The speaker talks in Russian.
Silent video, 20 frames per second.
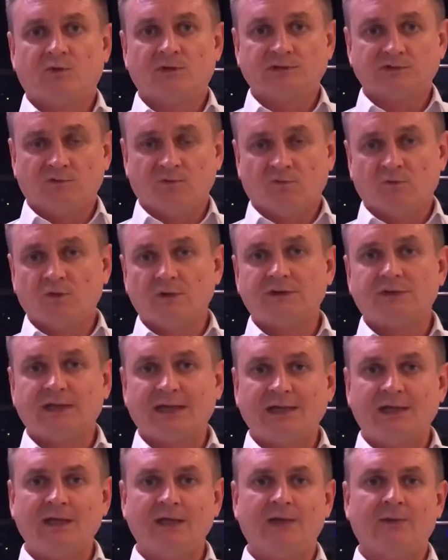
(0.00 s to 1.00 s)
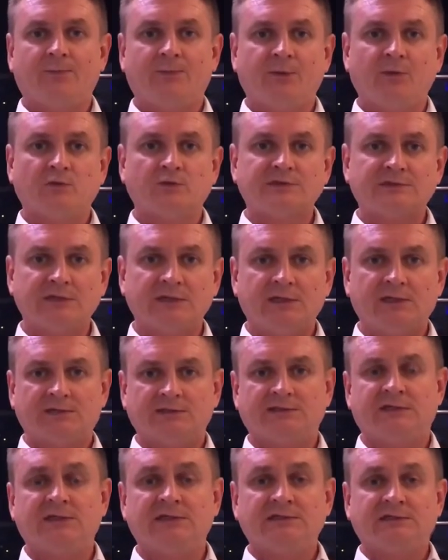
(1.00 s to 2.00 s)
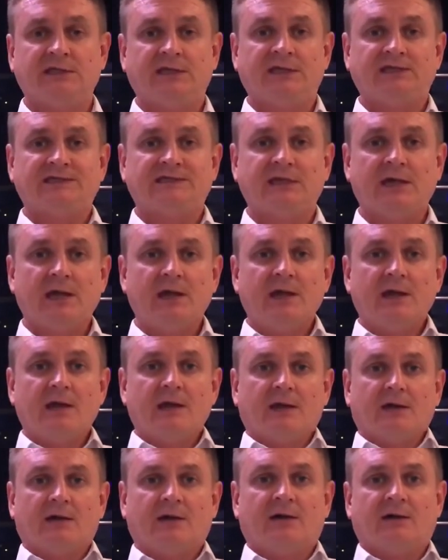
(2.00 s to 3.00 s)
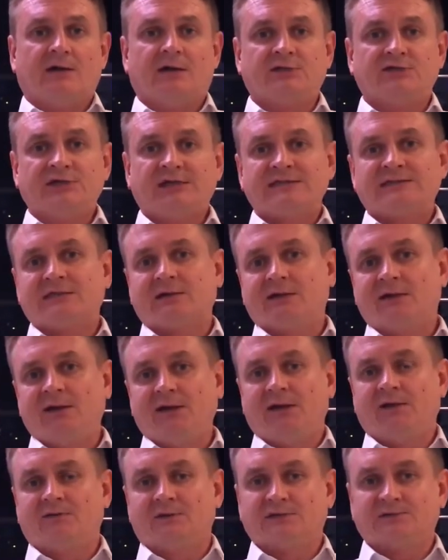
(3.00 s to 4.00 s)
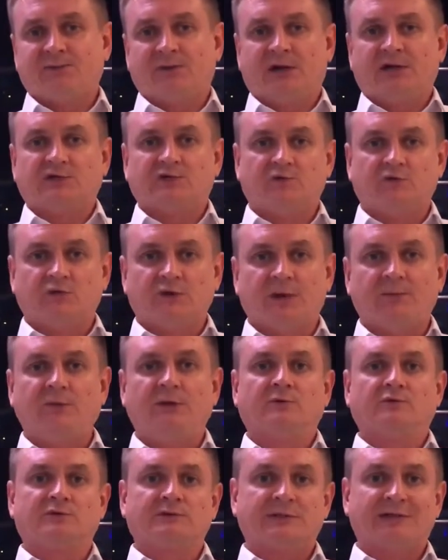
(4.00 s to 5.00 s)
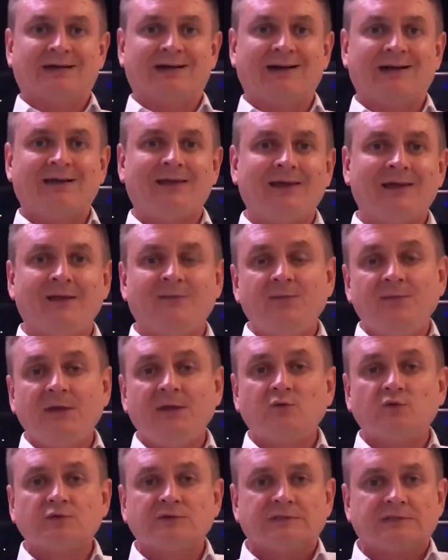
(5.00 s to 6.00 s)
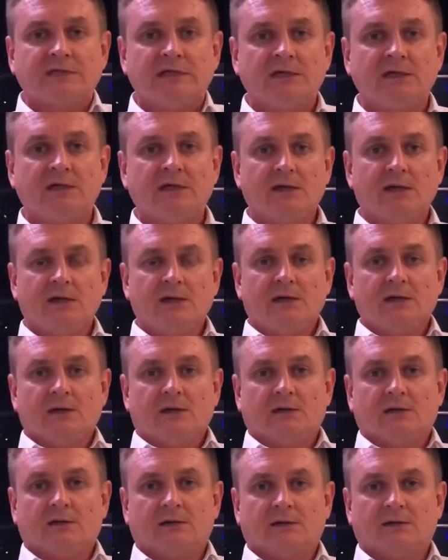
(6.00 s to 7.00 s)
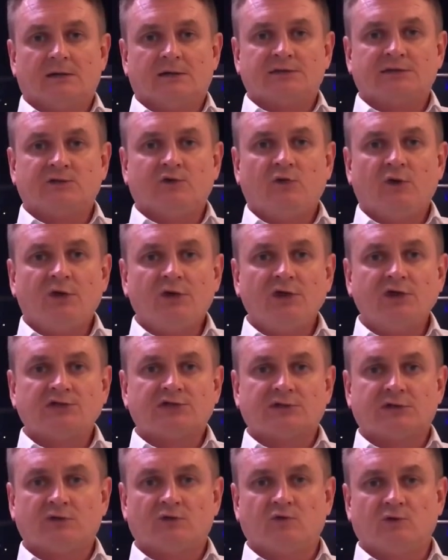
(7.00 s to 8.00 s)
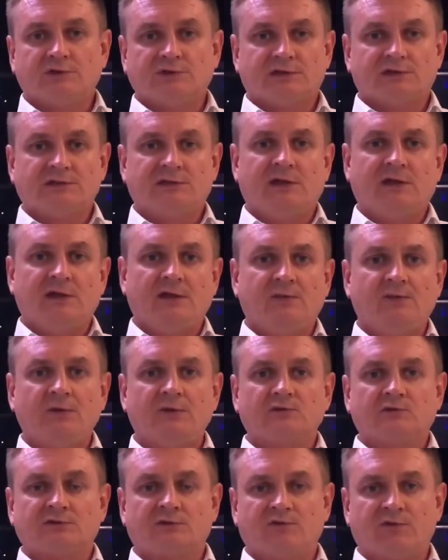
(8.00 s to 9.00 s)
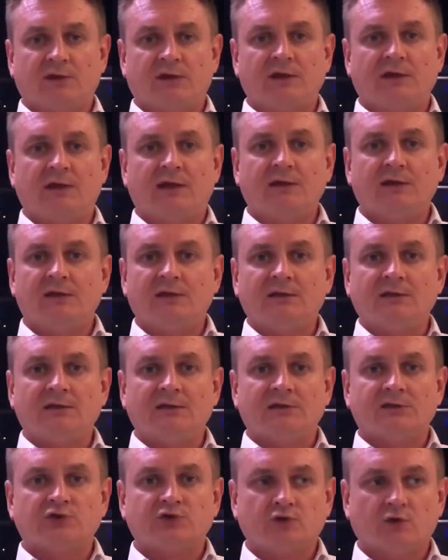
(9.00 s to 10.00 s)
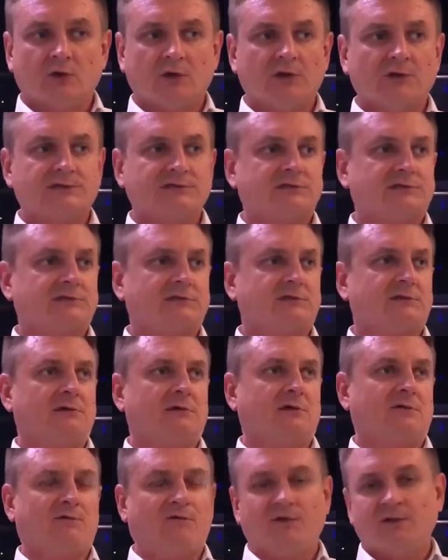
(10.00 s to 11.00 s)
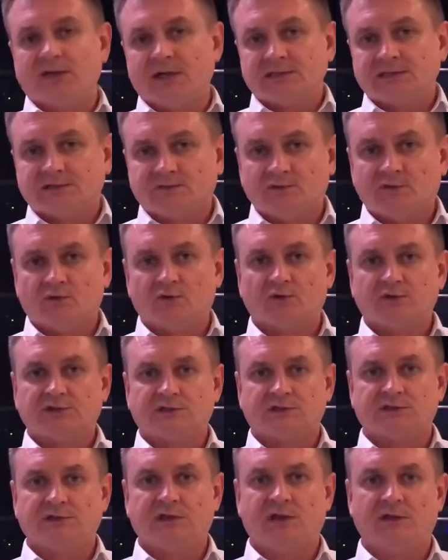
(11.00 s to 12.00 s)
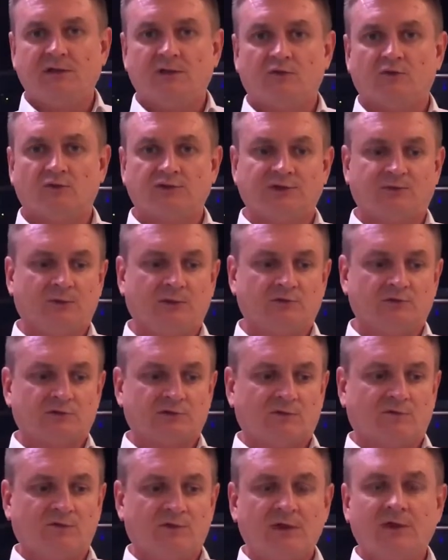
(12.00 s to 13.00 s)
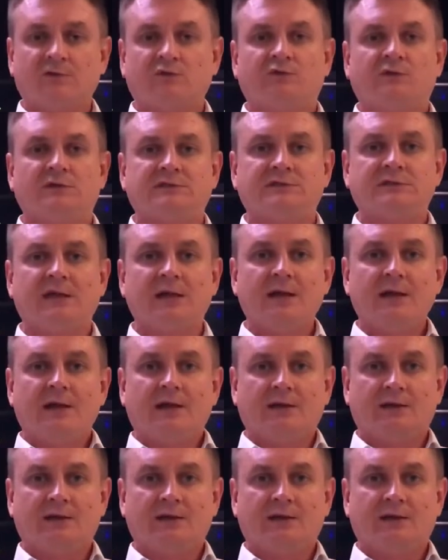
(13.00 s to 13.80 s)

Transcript: То есть вот такие плюсы здесь есть. А, часто клиенты спрашивают о минусах. Какие минусы? С юридической точки зрения минусов я никаких не нашел, с финансовой точки зрения тоже минусов нет, то есть